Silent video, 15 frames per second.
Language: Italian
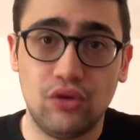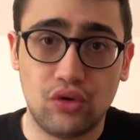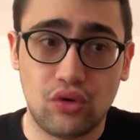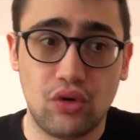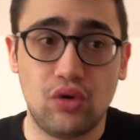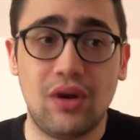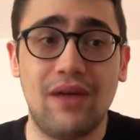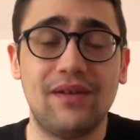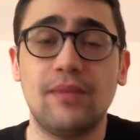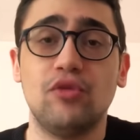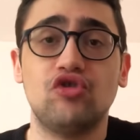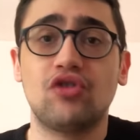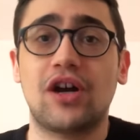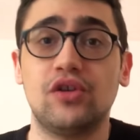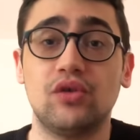non, non avrebbe
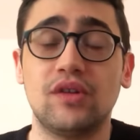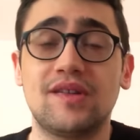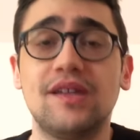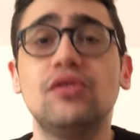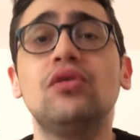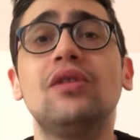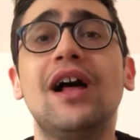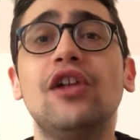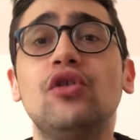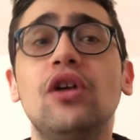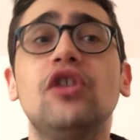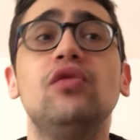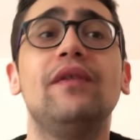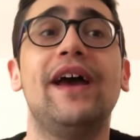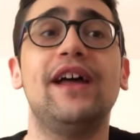giocato Cristiano Ronaldo, la
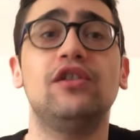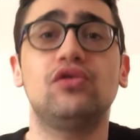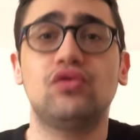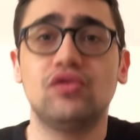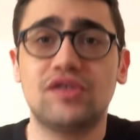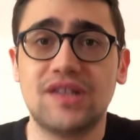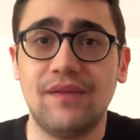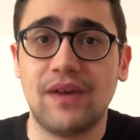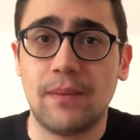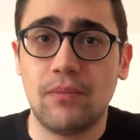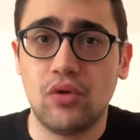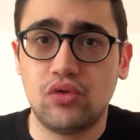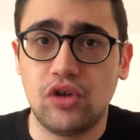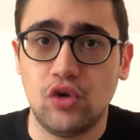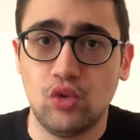Juventus avrebbe
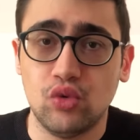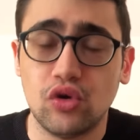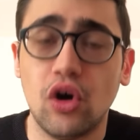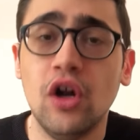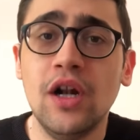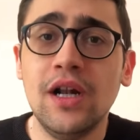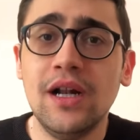ottenuto